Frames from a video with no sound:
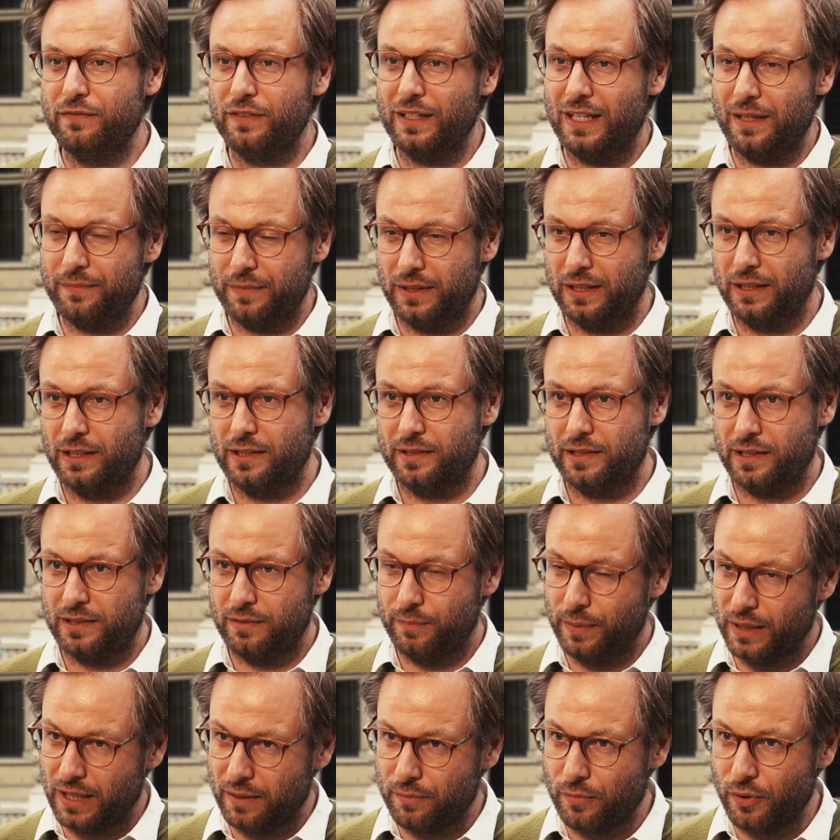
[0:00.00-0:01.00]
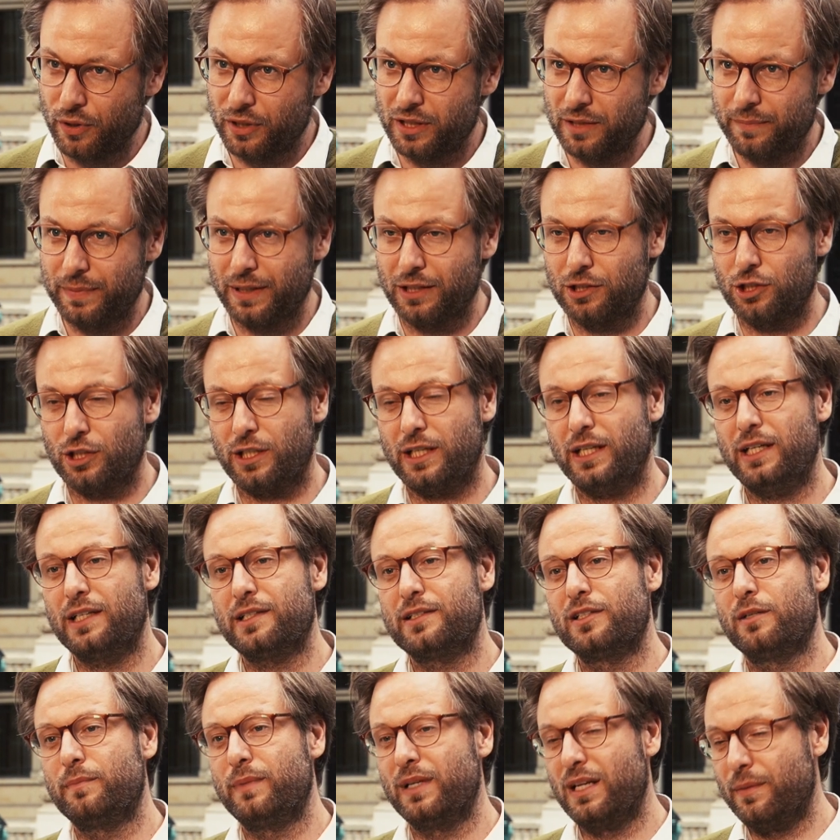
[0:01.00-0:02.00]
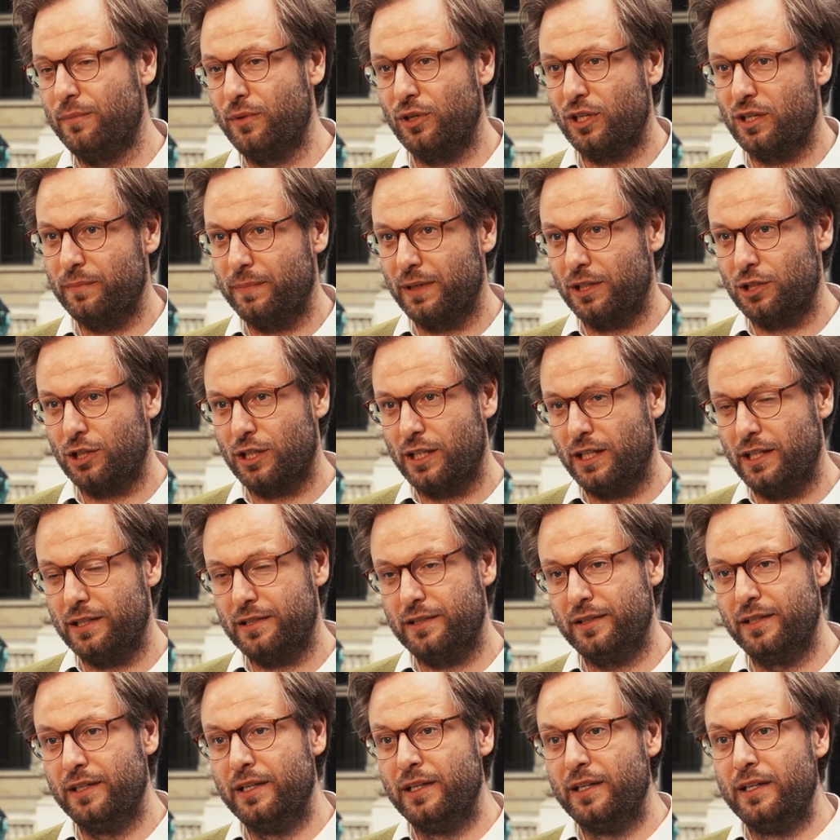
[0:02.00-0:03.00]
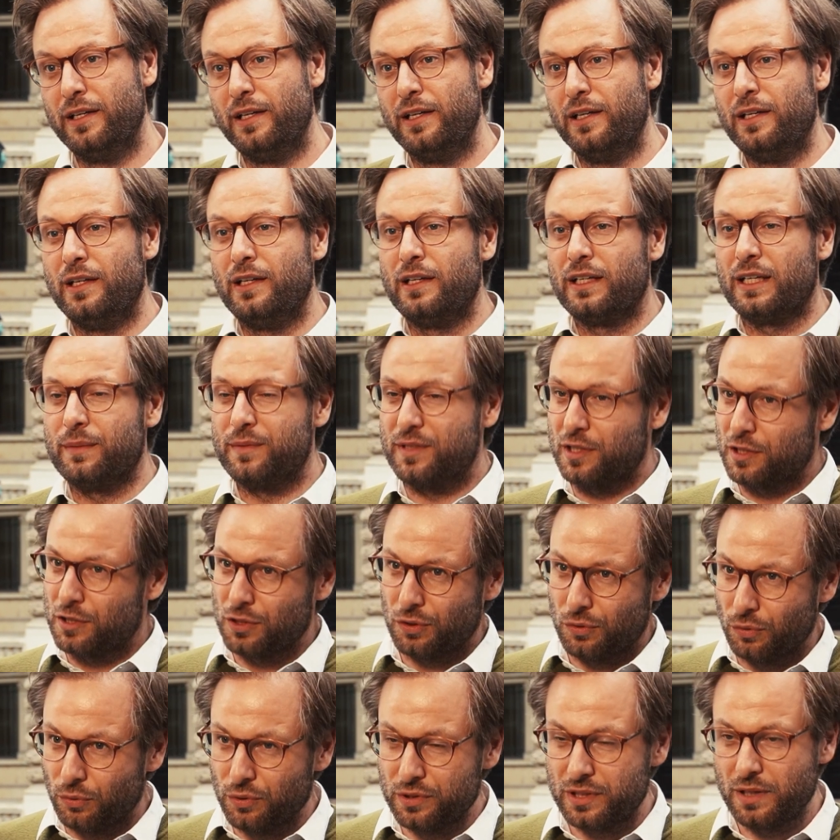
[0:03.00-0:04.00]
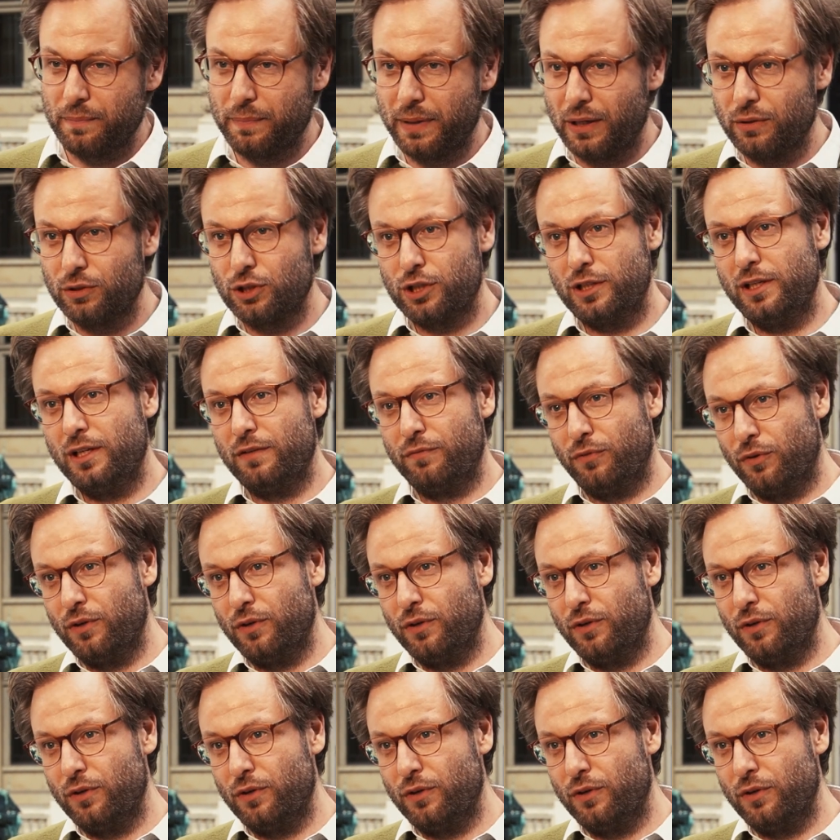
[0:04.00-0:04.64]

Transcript: Wir haben dann gesagt, bei der Mönckebergstraße, auch bei der Mönckebergstraße gibt es jetzt eine große Baustelle.